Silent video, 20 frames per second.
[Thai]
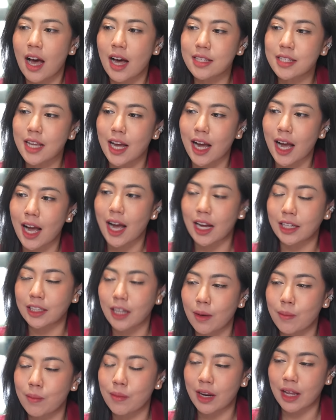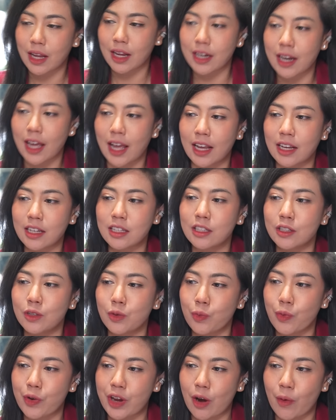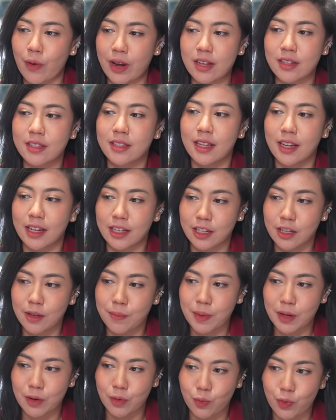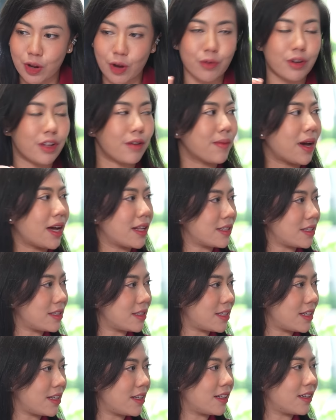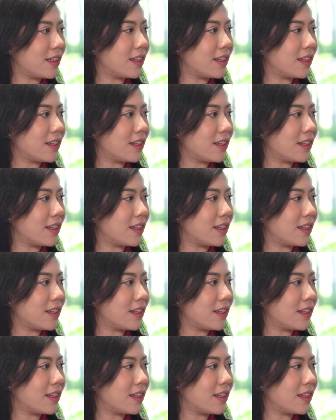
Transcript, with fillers: อสังหาทำเลไหนคือ real estate ที่เป็น real demand จริงๆ